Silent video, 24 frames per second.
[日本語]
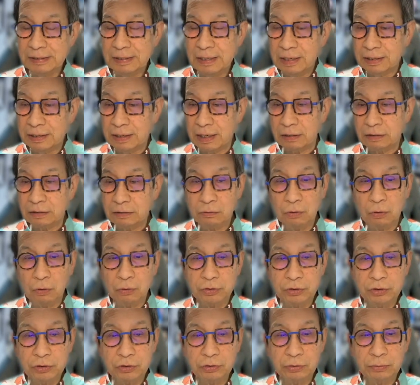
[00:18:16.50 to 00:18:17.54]

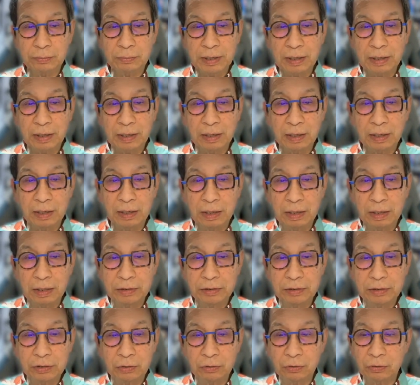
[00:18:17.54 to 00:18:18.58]
150名以
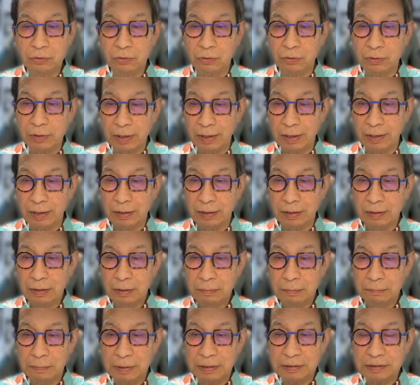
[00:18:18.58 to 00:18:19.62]
上のね、
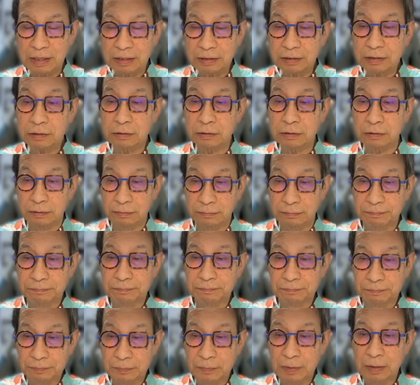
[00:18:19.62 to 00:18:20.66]
まさしく、
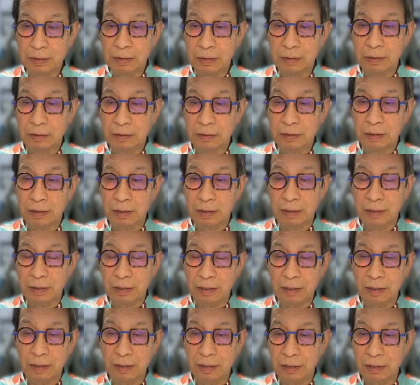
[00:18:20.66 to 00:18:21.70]

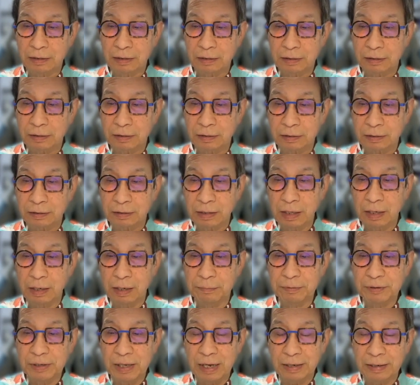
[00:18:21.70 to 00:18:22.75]
えー、
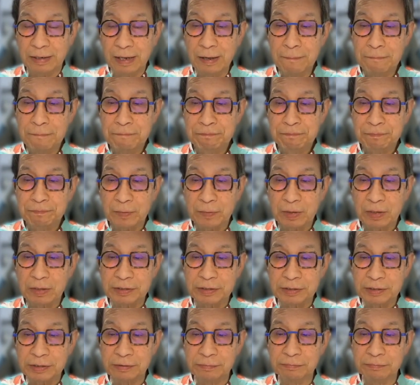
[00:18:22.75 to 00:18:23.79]
テレビやね、
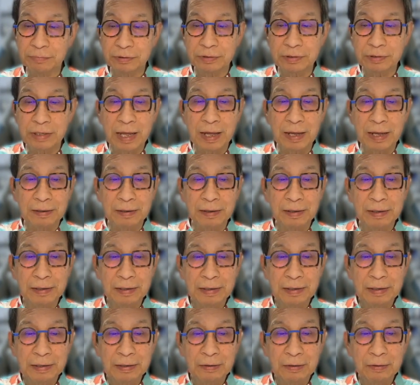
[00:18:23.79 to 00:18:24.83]
新聞で、
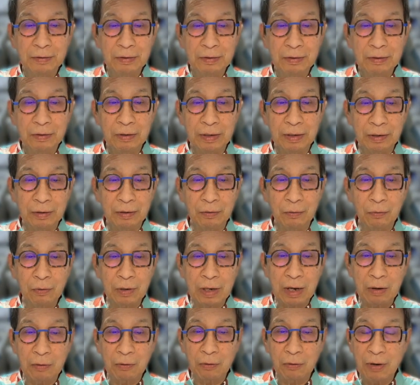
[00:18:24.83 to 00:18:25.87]
えー、お
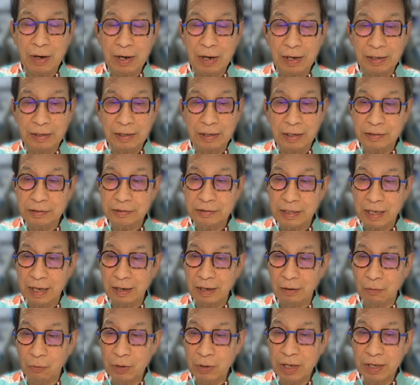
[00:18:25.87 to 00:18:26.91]
顔を拝見した
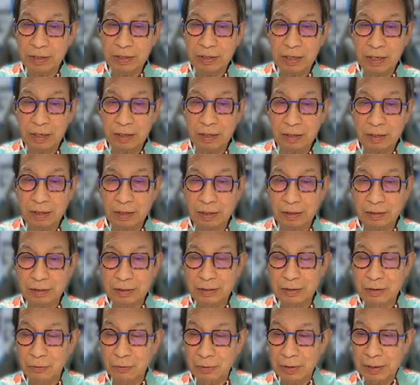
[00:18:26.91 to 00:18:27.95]
お歴歴
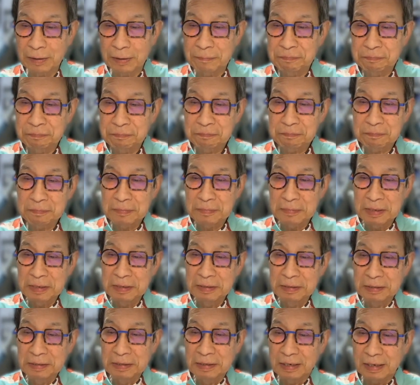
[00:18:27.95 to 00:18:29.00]
のね、
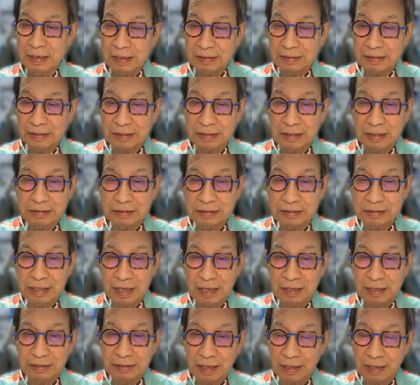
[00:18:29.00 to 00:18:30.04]
方たち
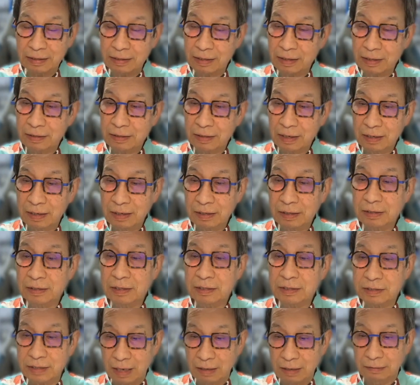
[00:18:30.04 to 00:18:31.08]
で大変な熱気でし
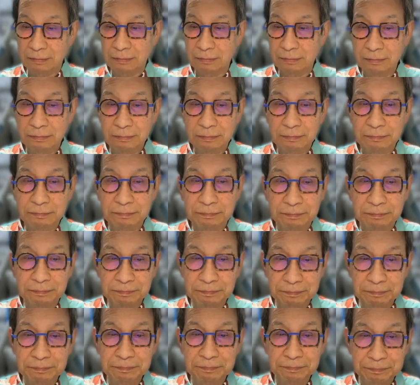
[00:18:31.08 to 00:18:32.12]
た。う
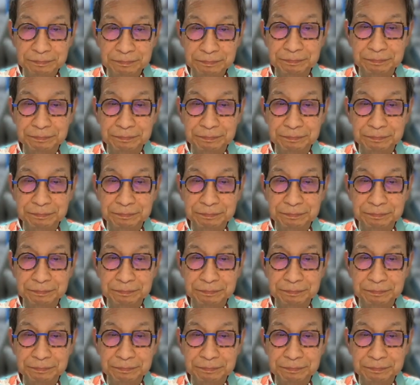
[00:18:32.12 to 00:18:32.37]
ん。